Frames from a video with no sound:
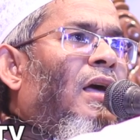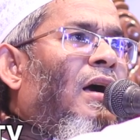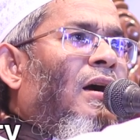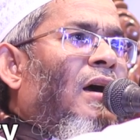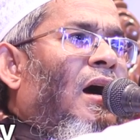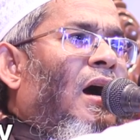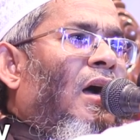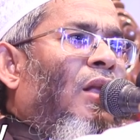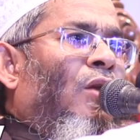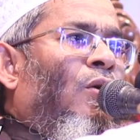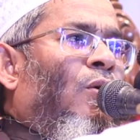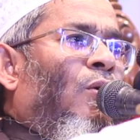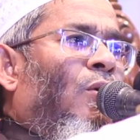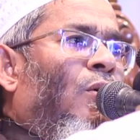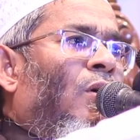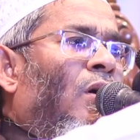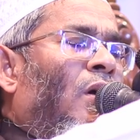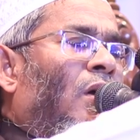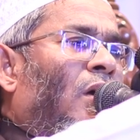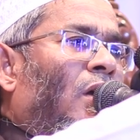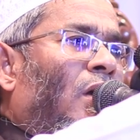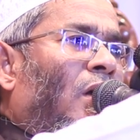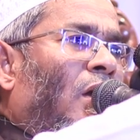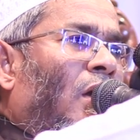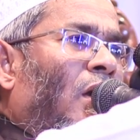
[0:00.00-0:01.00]
দেখানো
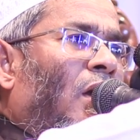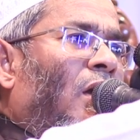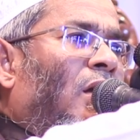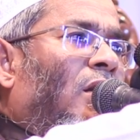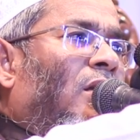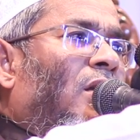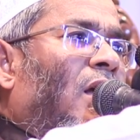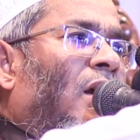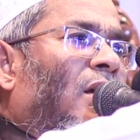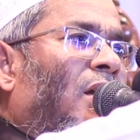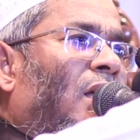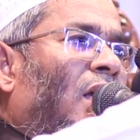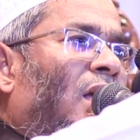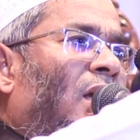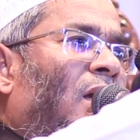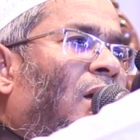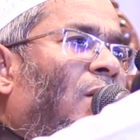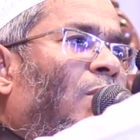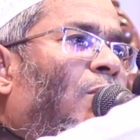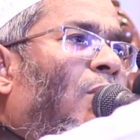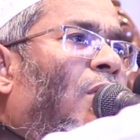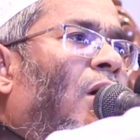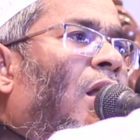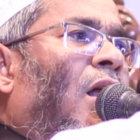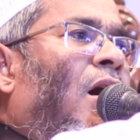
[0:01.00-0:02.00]
এইটাকে
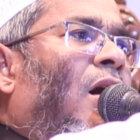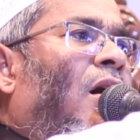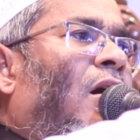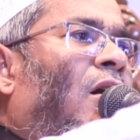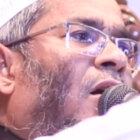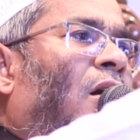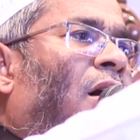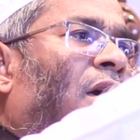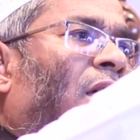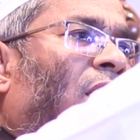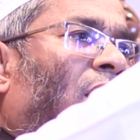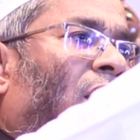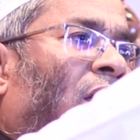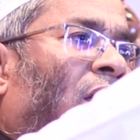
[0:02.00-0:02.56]
বলা হয়